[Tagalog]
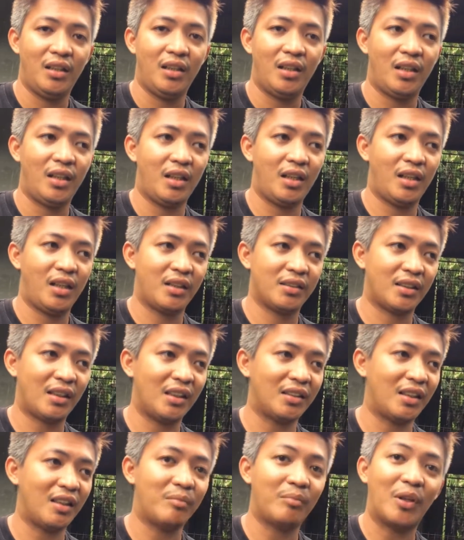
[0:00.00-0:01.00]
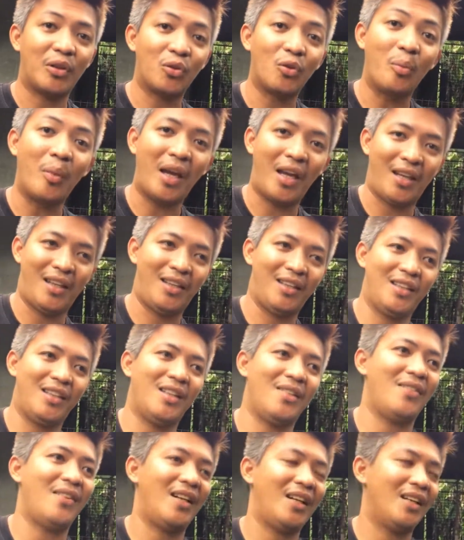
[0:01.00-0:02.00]
uh, salitang madumi
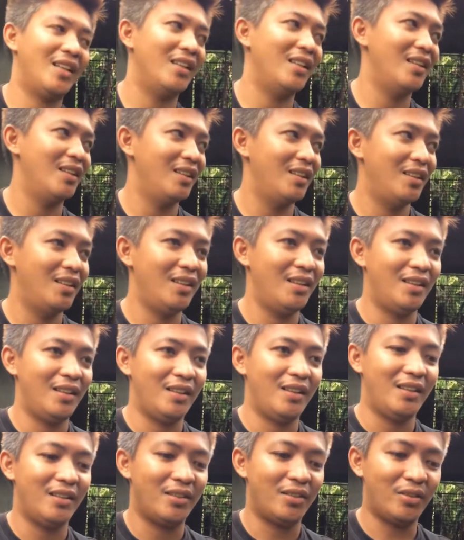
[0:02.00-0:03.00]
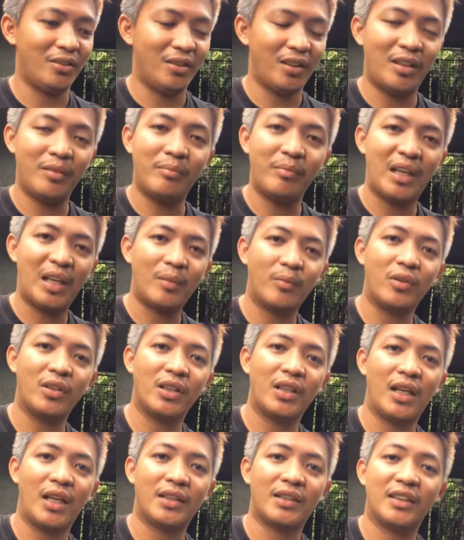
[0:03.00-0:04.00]
di ba so ang baboy
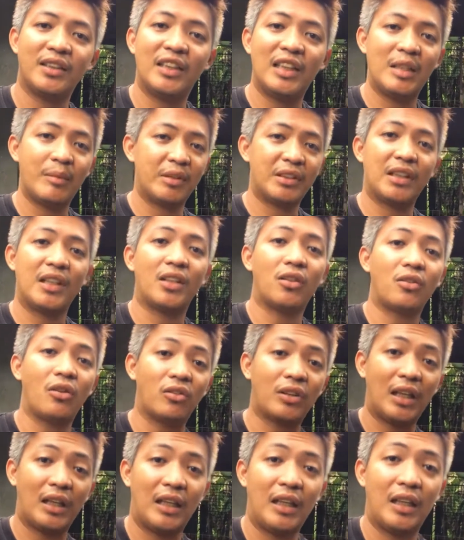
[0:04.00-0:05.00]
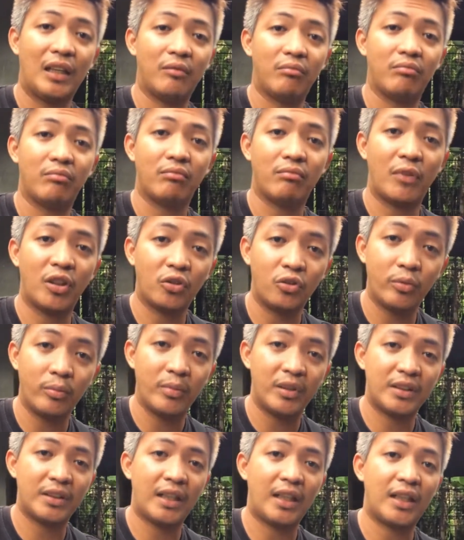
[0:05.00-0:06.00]
guys hindi naman sila totaling
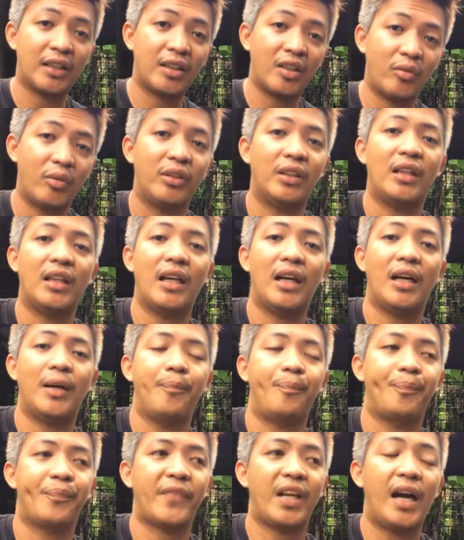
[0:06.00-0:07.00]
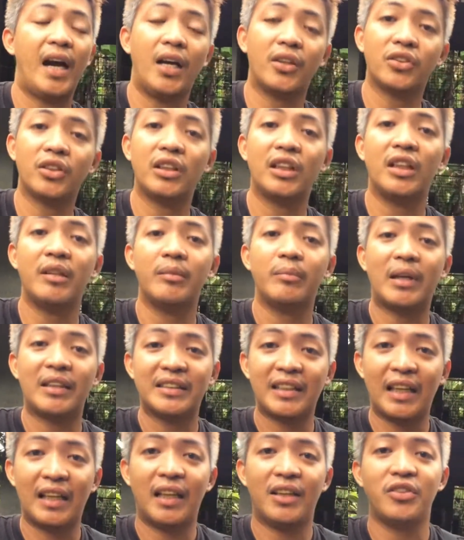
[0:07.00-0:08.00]
madumi sa katawan nila actually
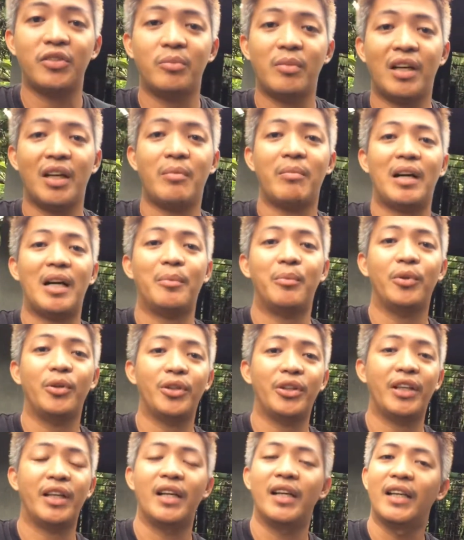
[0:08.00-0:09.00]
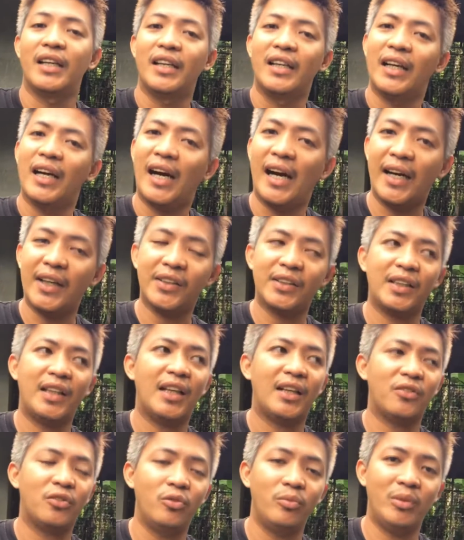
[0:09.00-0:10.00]
maselan yung mga baboy ayaw
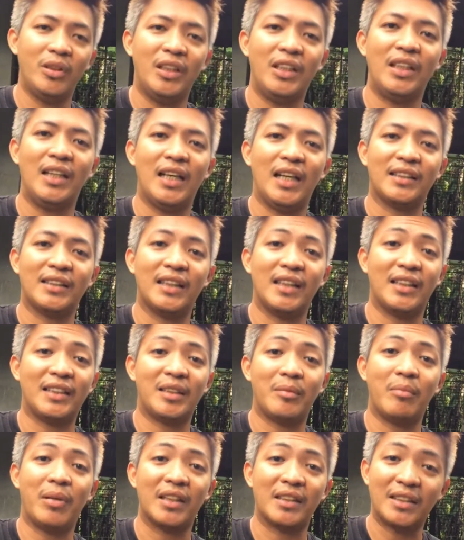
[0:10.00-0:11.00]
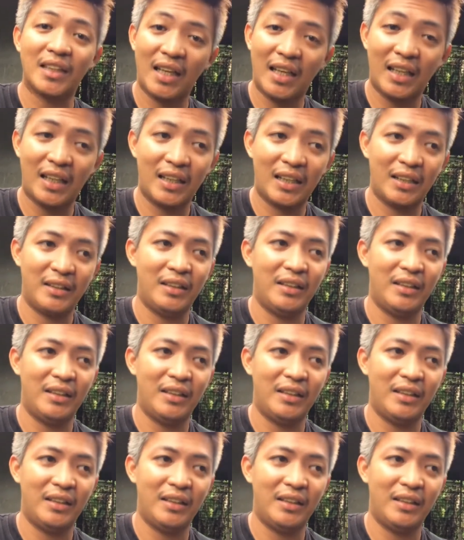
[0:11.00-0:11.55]
nilang humihiga sila sa basa